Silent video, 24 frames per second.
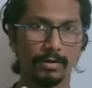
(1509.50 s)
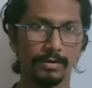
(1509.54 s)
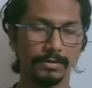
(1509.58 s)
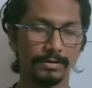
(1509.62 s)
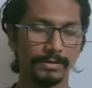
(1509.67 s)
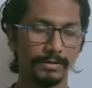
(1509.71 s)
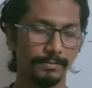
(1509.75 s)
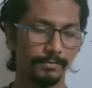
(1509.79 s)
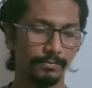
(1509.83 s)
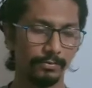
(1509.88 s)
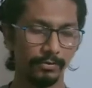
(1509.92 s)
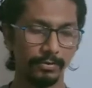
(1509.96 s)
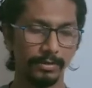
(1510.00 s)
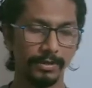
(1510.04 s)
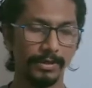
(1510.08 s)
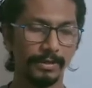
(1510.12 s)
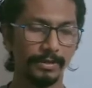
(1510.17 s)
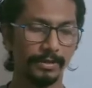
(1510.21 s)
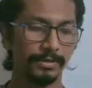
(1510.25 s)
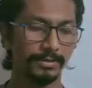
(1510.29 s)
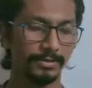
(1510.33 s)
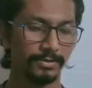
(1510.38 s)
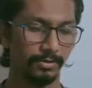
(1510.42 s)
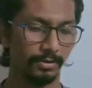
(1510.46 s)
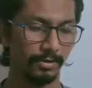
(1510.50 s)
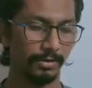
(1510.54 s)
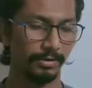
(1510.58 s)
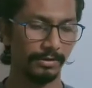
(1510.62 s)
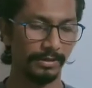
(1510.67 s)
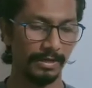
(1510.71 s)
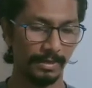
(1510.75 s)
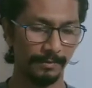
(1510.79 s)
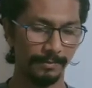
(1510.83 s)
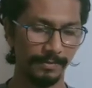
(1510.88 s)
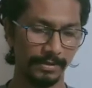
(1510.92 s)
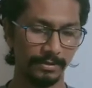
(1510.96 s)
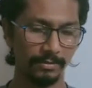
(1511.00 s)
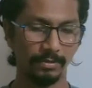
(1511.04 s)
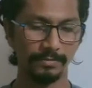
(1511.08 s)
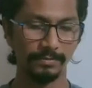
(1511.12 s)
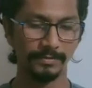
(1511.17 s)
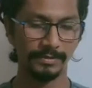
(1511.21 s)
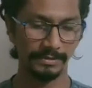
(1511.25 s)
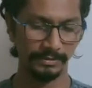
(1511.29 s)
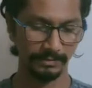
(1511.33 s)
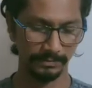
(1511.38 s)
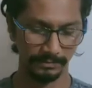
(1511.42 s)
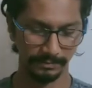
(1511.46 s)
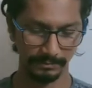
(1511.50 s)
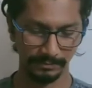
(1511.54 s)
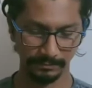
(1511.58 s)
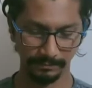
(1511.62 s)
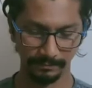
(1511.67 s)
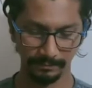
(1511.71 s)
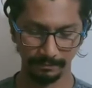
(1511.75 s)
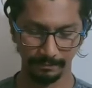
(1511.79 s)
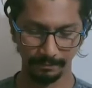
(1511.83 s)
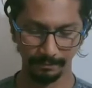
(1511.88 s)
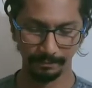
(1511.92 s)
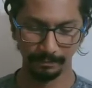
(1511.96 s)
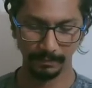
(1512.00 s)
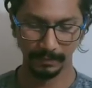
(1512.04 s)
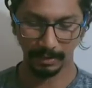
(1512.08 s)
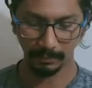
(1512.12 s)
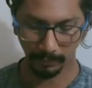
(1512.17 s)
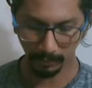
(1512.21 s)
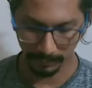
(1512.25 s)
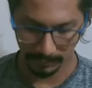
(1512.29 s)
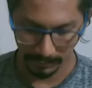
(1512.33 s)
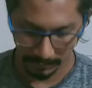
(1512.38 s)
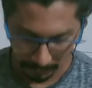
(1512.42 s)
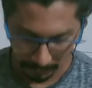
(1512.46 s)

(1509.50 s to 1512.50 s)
ये पूल है इस यहाँ पे कोई ऑब्जेक्ट आप ऑब्जेक्ट